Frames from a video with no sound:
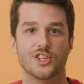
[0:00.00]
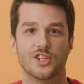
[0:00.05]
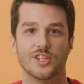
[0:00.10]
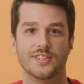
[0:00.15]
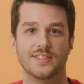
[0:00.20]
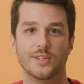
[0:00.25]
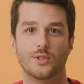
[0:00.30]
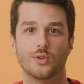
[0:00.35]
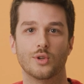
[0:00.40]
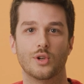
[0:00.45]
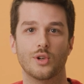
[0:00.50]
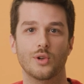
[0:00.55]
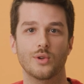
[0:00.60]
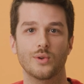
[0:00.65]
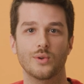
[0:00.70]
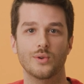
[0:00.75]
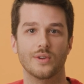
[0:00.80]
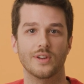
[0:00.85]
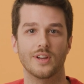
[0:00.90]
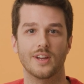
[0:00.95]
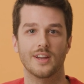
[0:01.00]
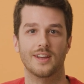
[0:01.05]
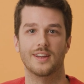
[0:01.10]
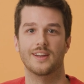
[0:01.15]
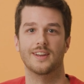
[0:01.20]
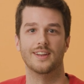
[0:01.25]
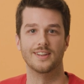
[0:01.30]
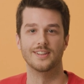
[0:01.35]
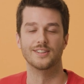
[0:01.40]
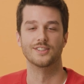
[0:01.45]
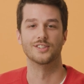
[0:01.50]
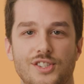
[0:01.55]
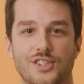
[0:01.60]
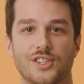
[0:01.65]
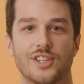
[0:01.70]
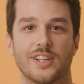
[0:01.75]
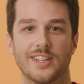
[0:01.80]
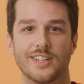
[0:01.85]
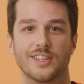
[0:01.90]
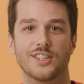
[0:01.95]
Je les ai toutes lues. Euh,
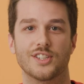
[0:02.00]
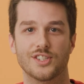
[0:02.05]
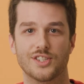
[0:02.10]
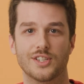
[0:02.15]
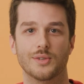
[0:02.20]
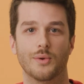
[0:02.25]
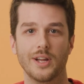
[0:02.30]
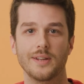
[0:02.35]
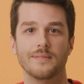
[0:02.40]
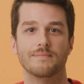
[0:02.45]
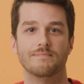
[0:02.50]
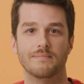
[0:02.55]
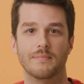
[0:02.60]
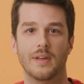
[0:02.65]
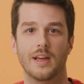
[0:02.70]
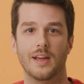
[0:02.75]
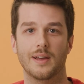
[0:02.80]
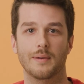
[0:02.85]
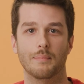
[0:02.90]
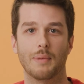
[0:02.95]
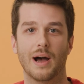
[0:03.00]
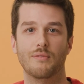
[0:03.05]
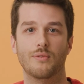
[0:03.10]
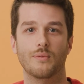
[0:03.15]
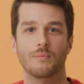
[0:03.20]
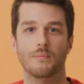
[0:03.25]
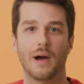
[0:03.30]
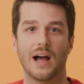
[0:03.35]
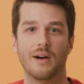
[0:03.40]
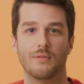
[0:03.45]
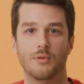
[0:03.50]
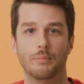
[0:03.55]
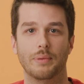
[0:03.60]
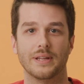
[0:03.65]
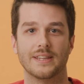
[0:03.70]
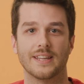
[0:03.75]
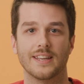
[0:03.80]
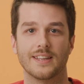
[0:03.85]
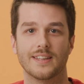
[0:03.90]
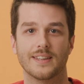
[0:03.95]
ouais, euh, bravo,
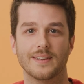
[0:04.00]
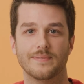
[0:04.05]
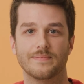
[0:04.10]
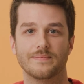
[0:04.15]
Patrick.